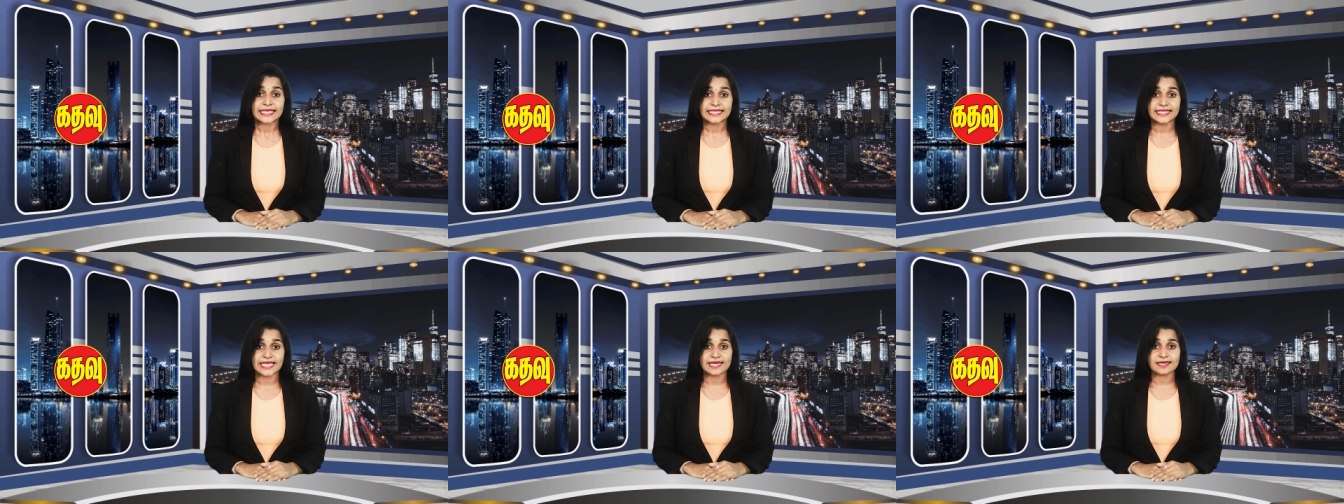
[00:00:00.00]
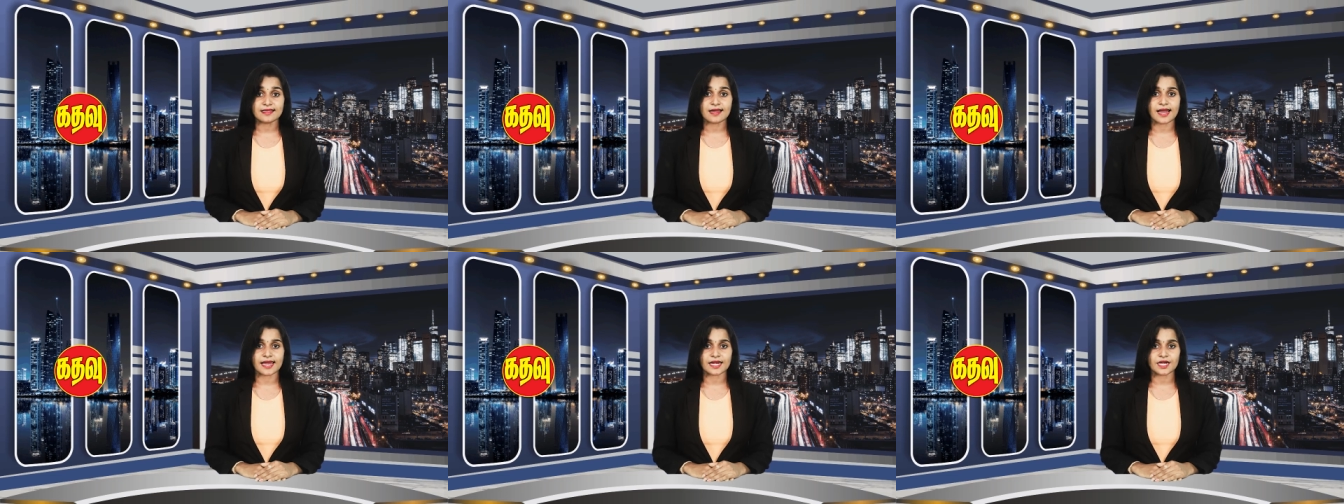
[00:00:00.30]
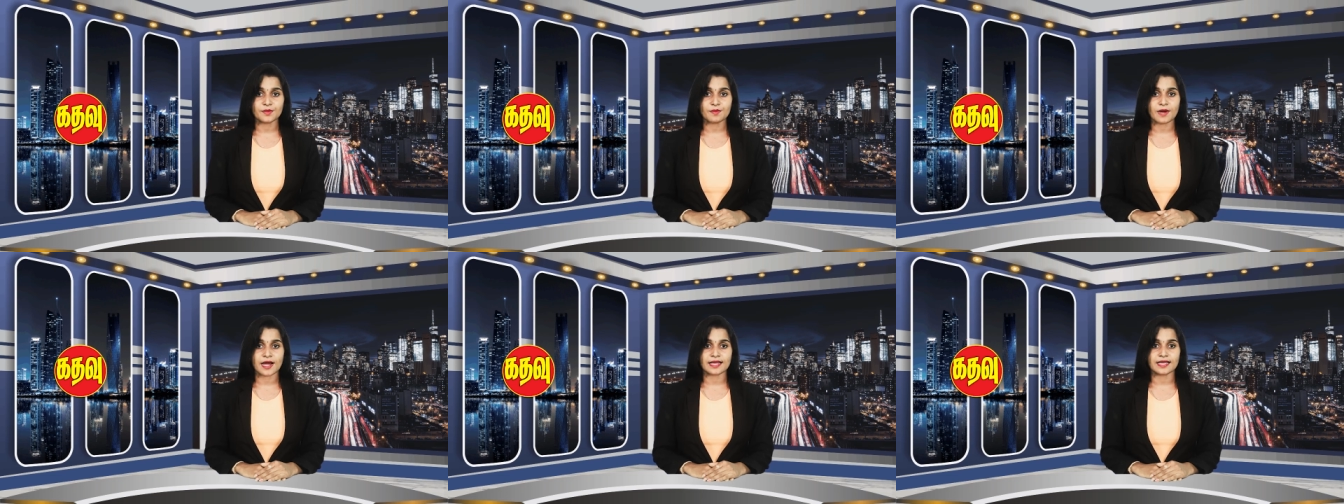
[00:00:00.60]
இதன்
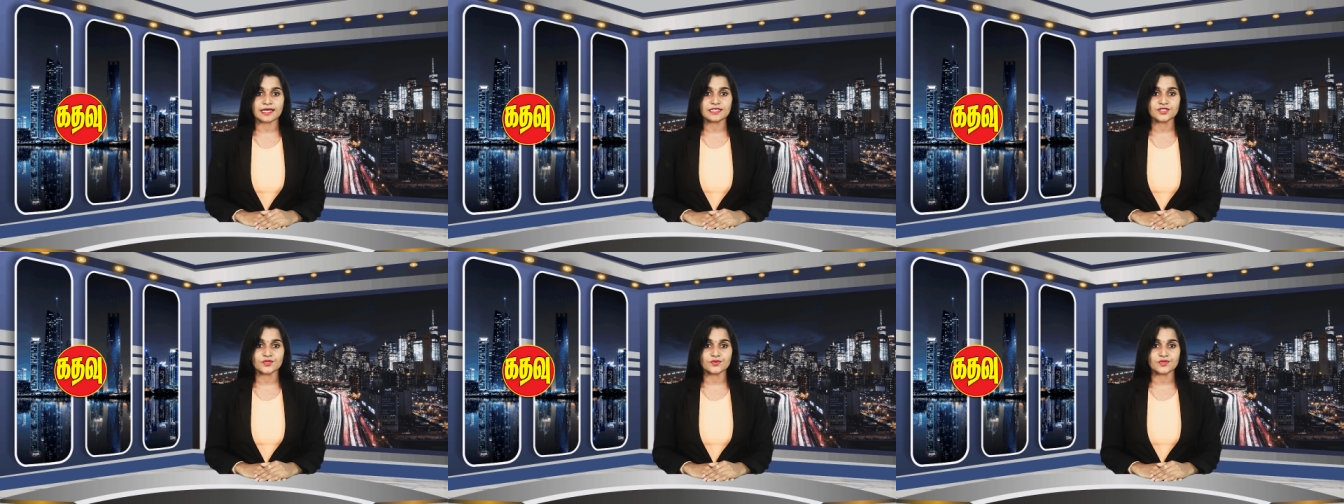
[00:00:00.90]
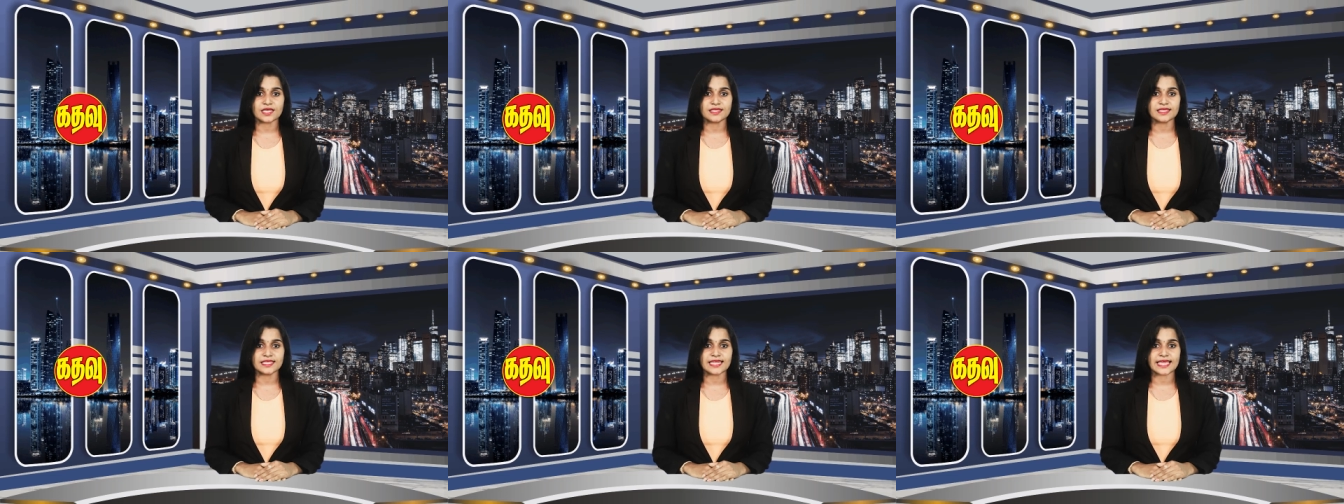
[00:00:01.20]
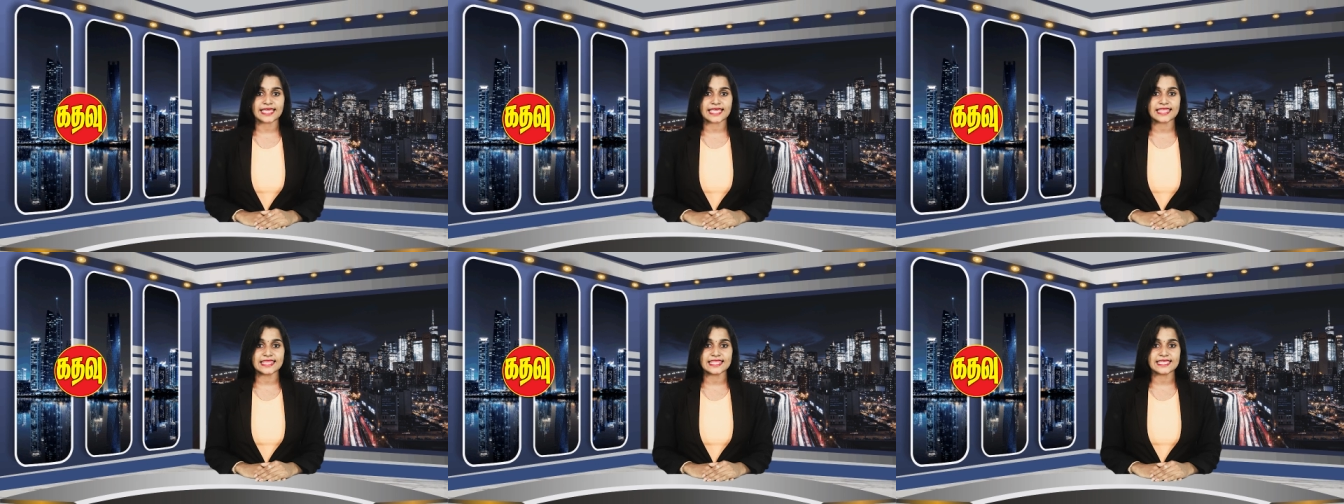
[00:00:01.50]
காரணமாக சுதந்திர
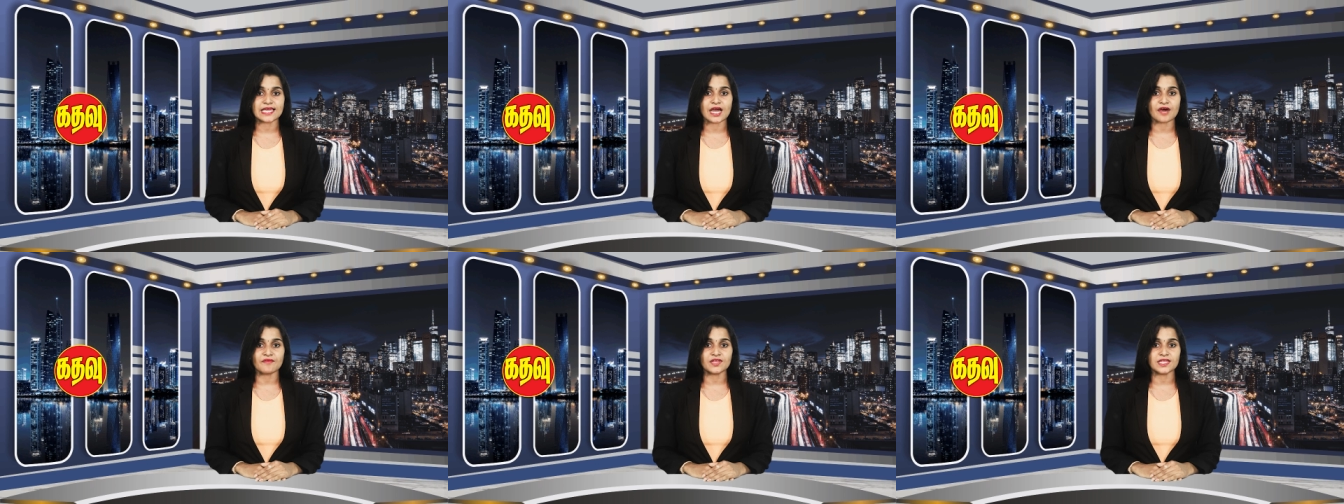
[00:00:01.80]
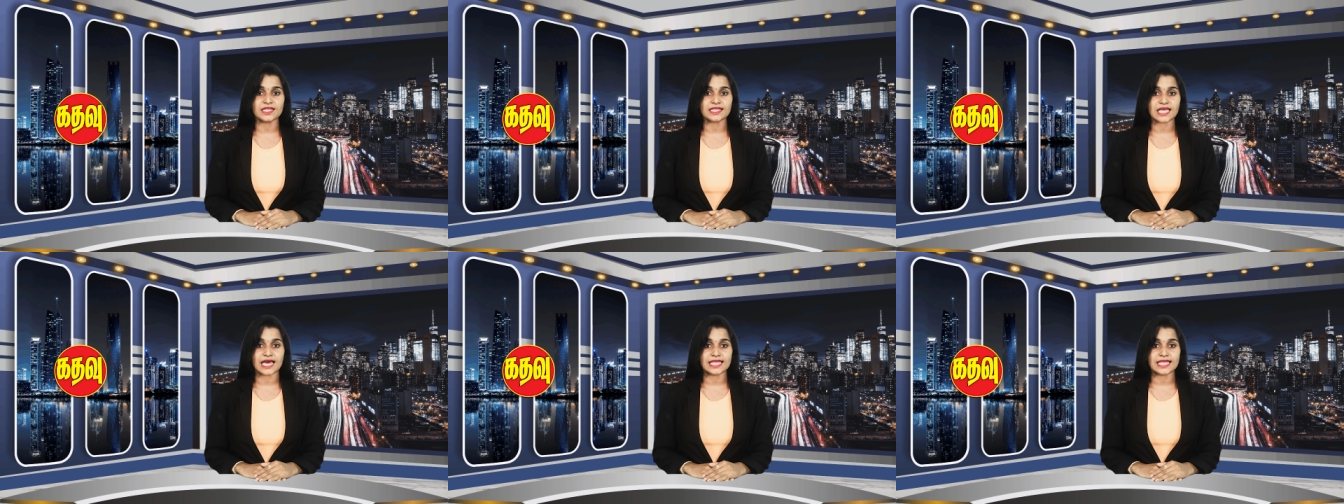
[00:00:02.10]
இந்தியாவின்